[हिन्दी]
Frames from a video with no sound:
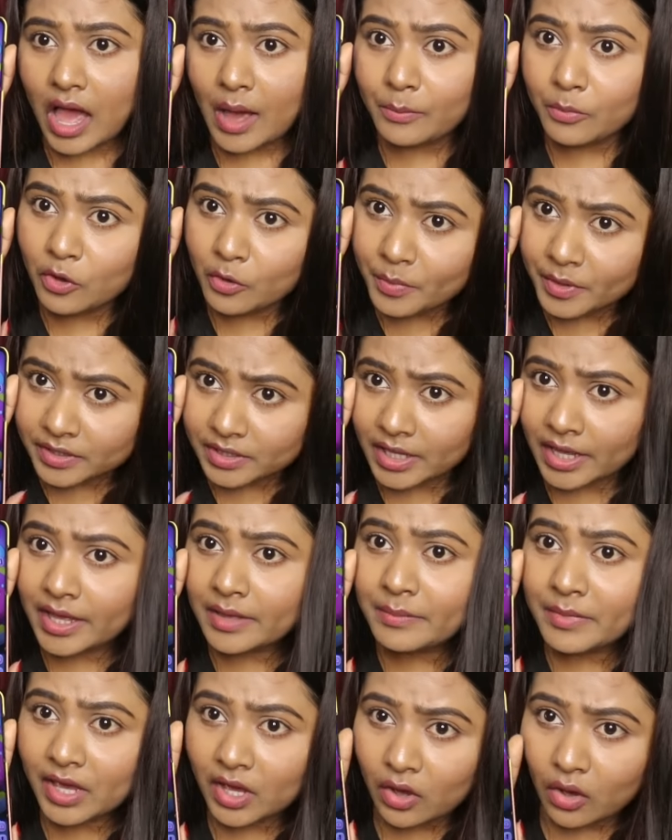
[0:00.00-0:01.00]
आपको पता
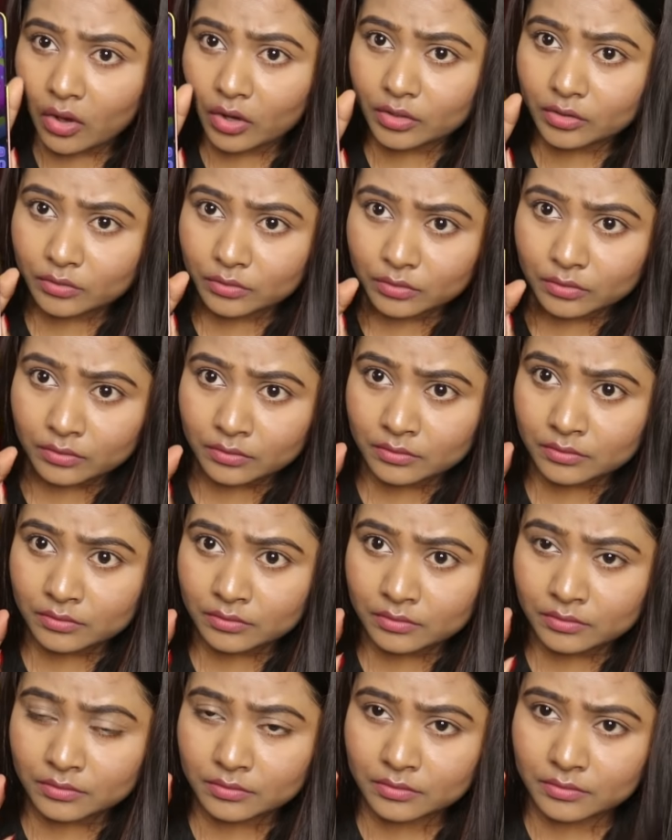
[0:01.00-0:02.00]
है मैं कौन हूँ
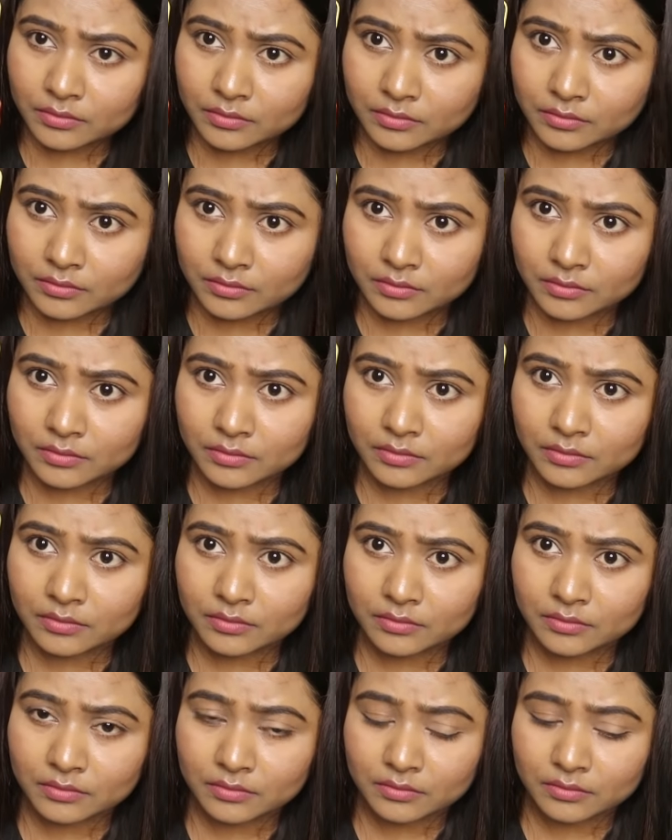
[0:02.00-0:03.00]

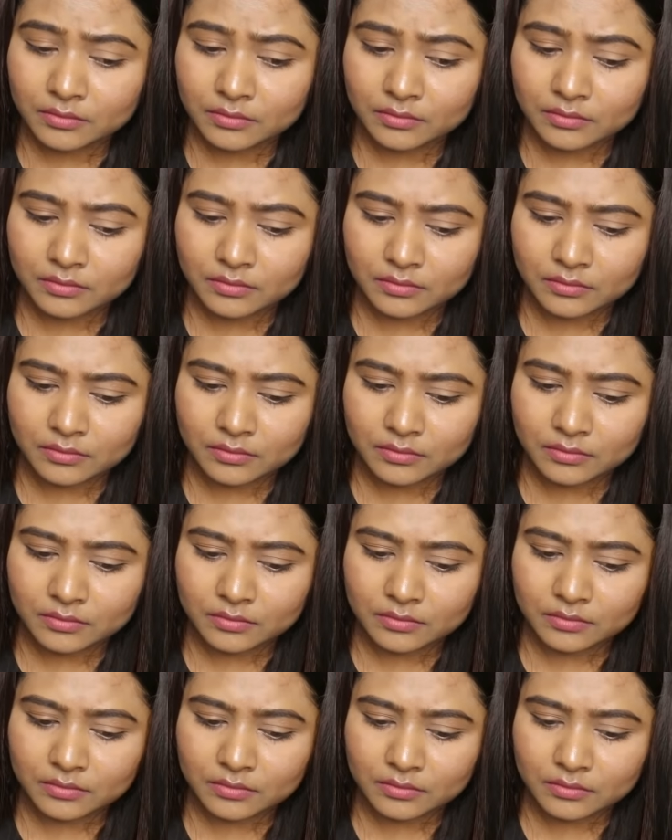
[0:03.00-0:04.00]
आपको पता है मैं
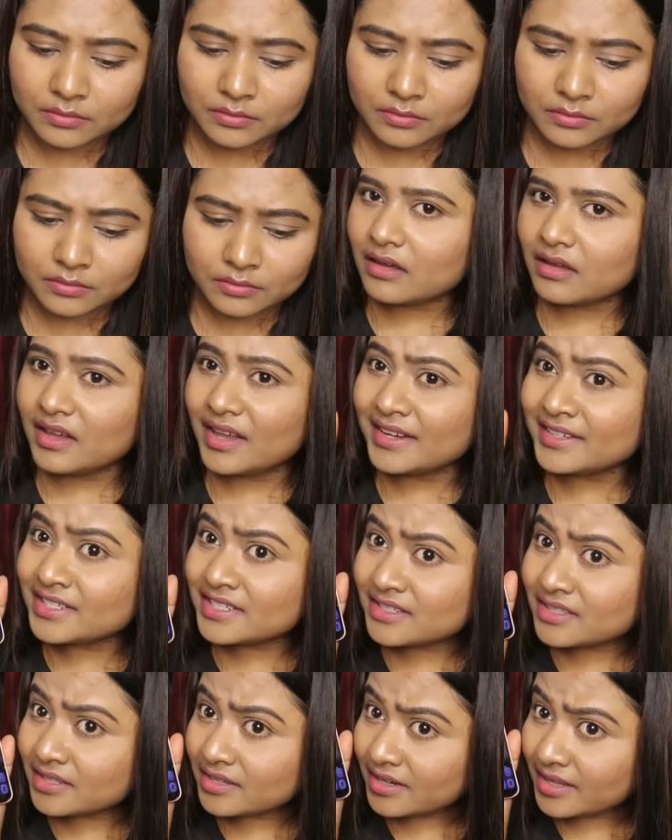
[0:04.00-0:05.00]
कौन हूँ
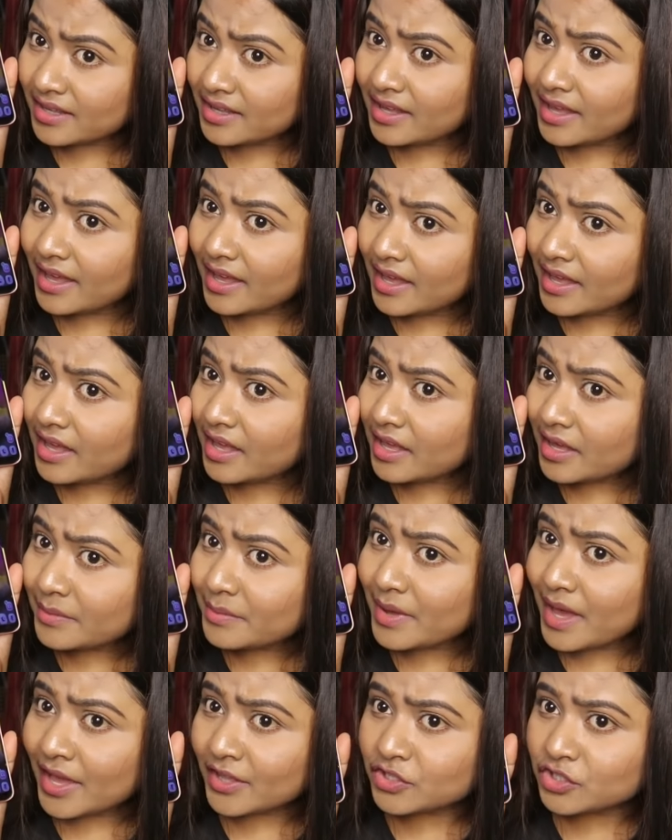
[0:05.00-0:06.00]
इट्स थ्री ए
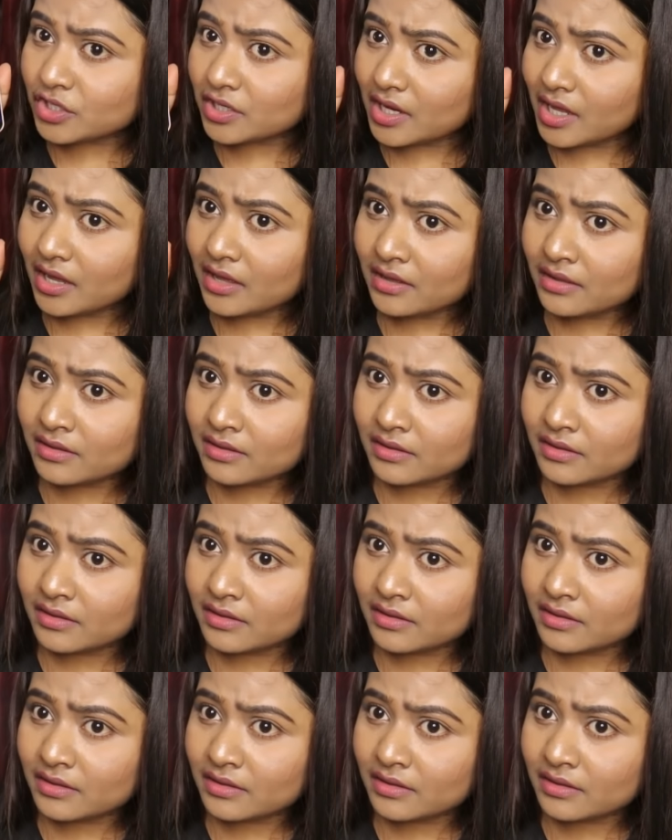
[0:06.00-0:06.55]
एम एंजेला